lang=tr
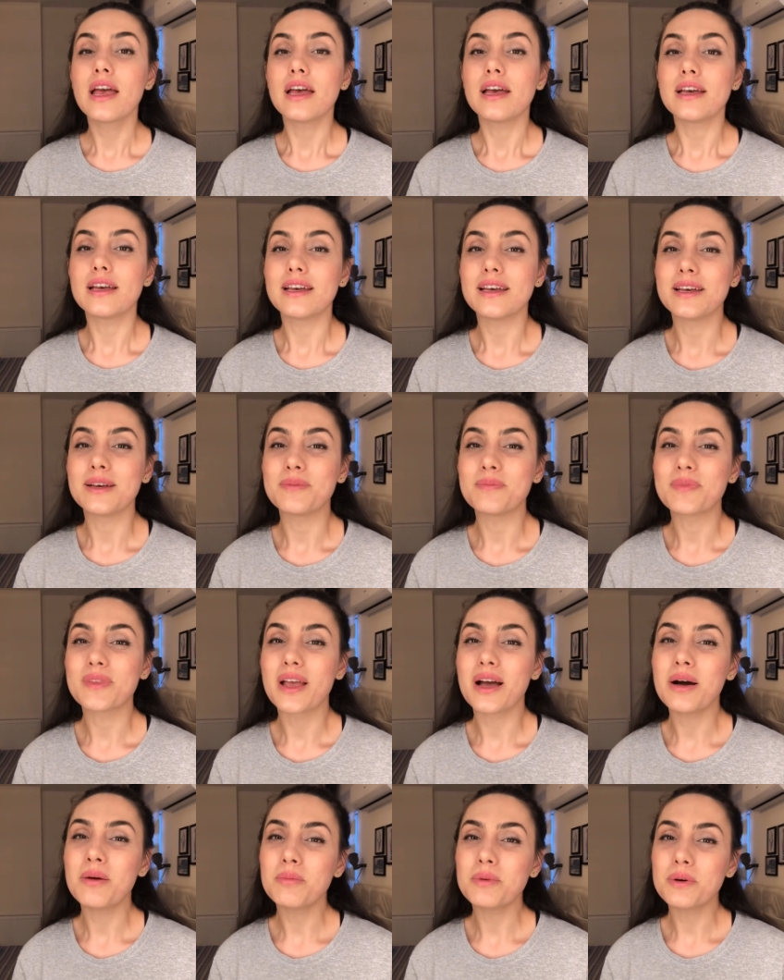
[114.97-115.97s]
E,
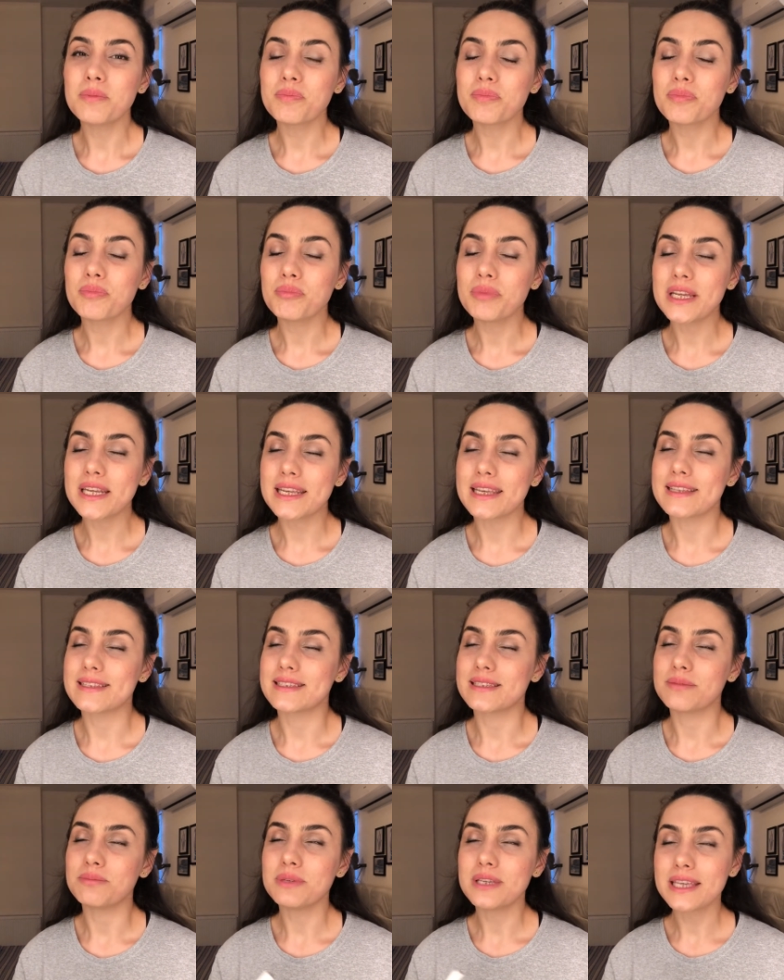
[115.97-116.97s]
ama bir
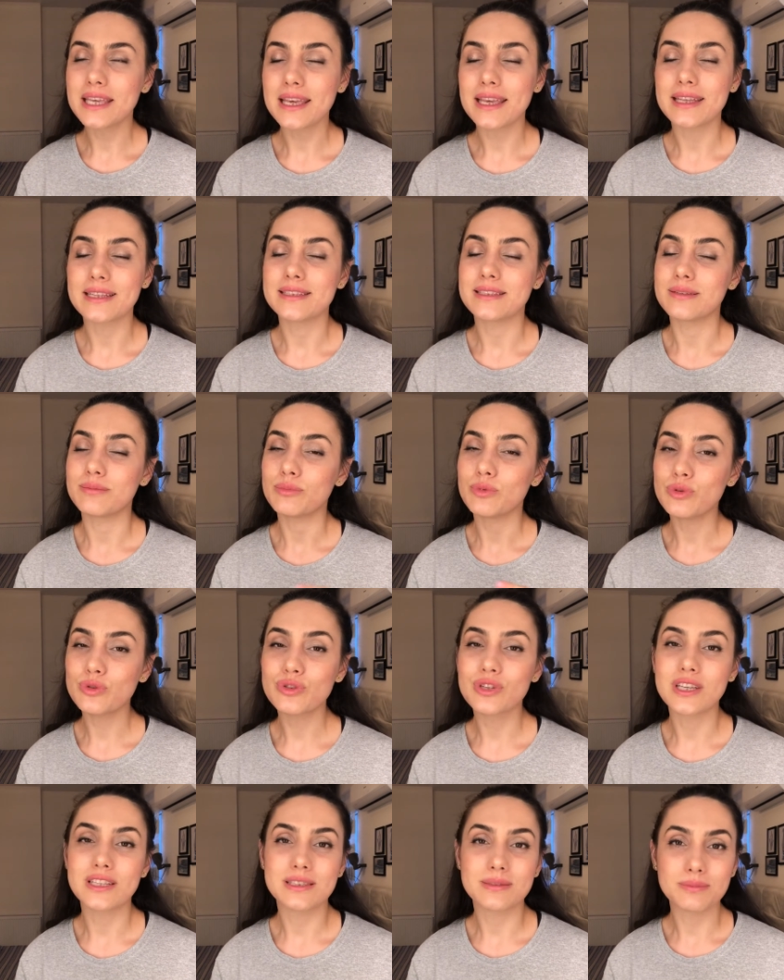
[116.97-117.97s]
gittim, iki gittim,
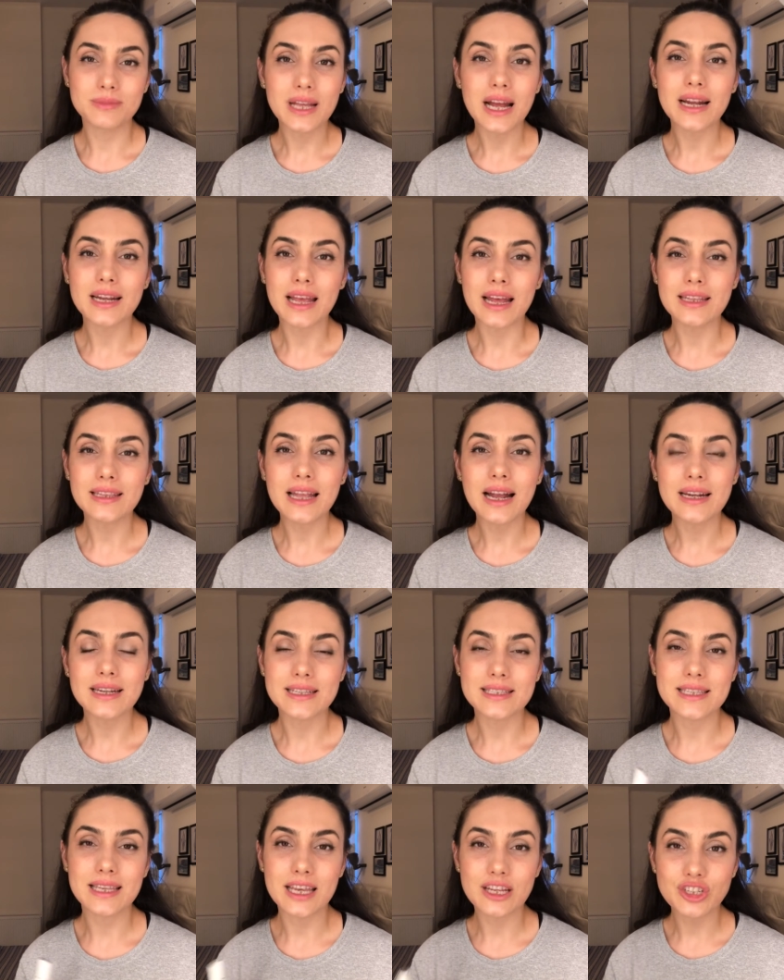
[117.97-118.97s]
üç gittim derken
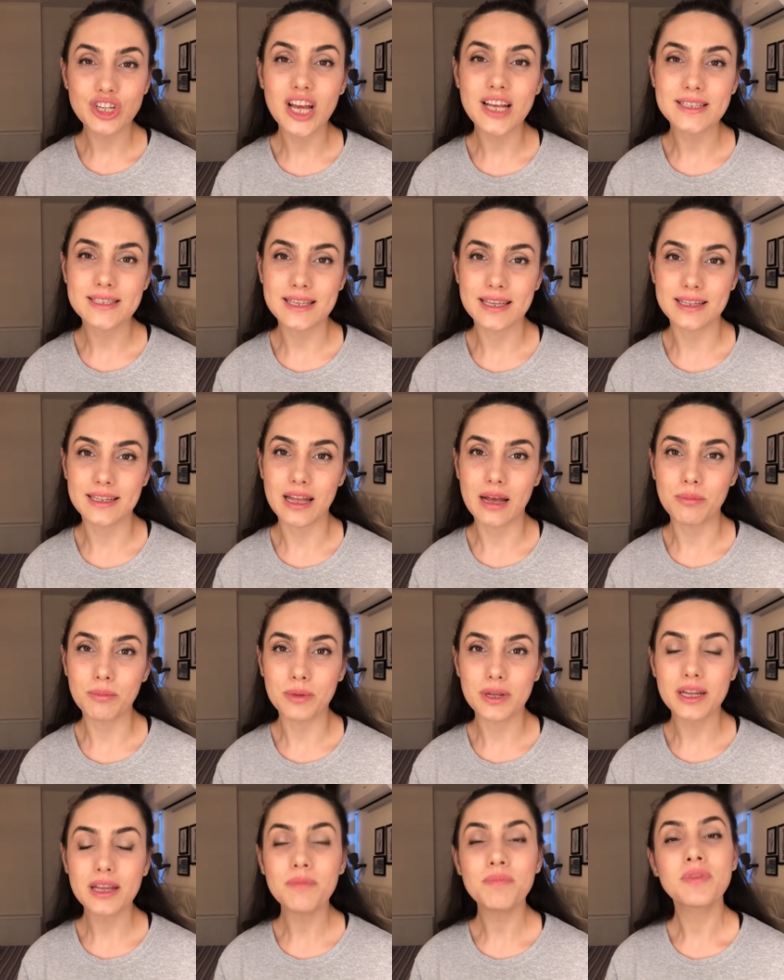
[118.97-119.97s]
neredeyse geçen seneden
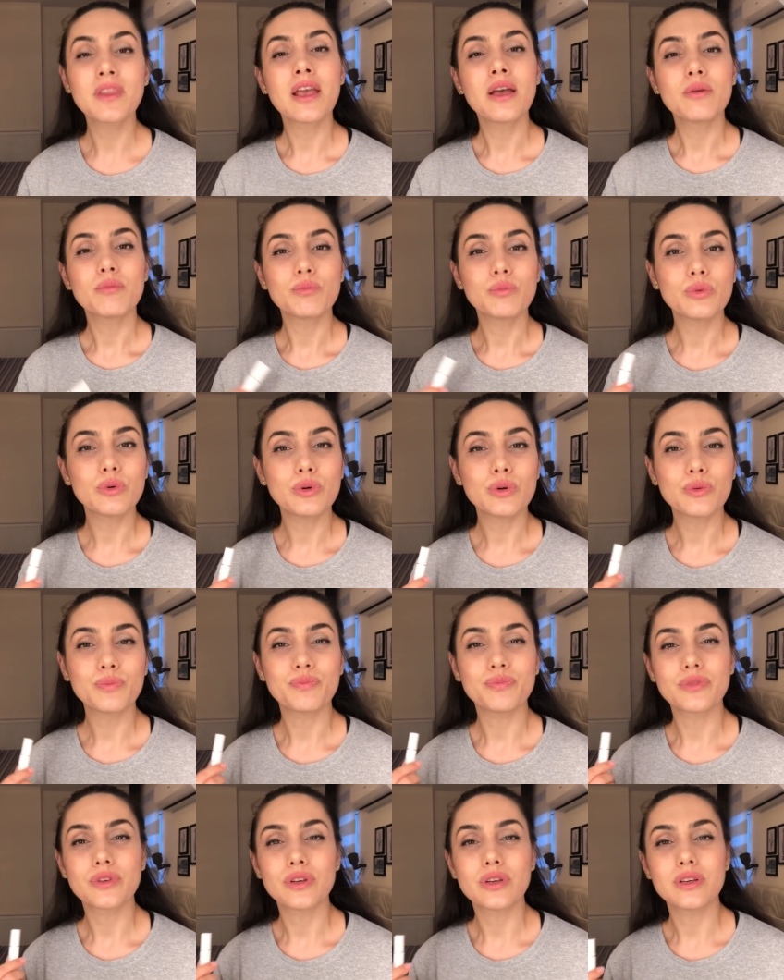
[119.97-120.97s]
beri bu
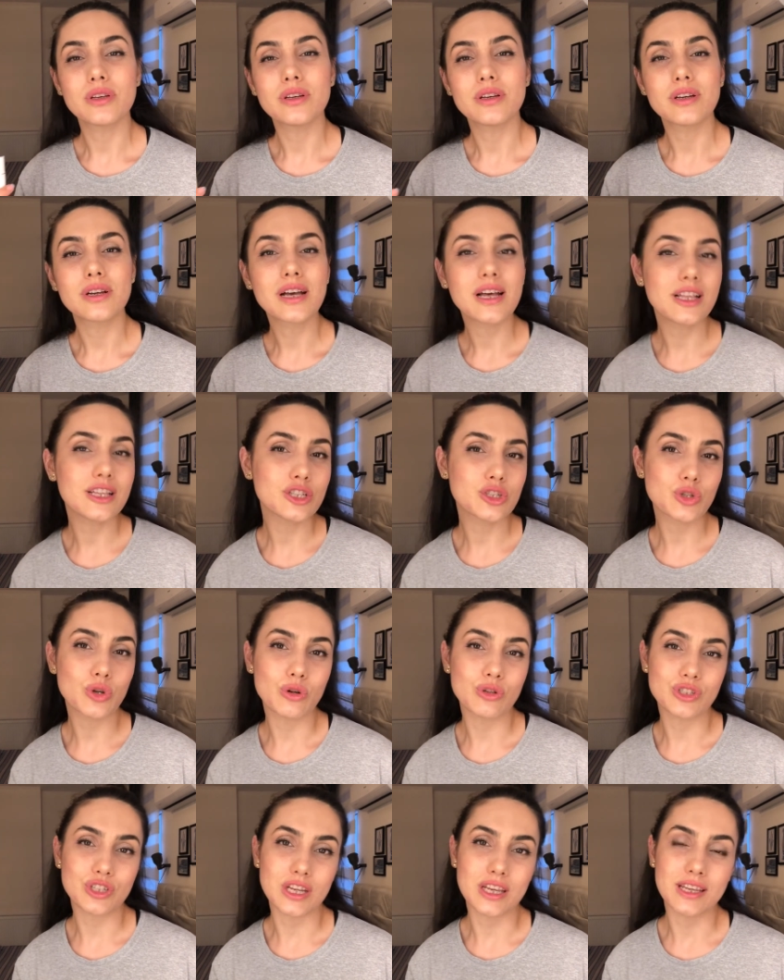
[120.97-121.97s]
e, kalıcı
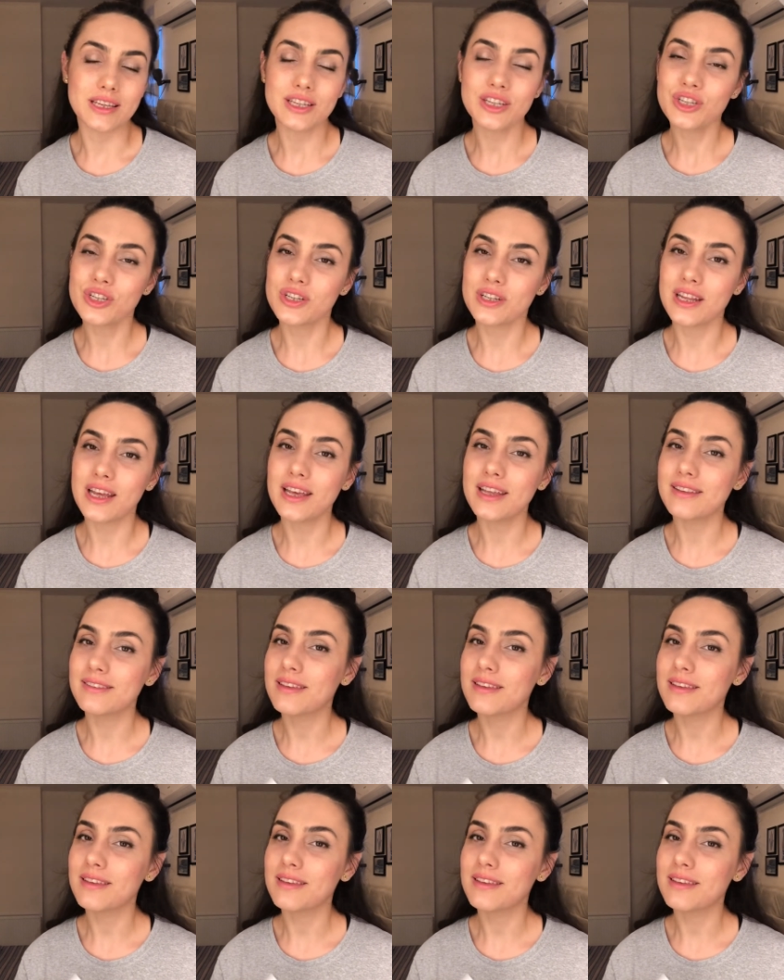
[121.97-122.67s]
oje işine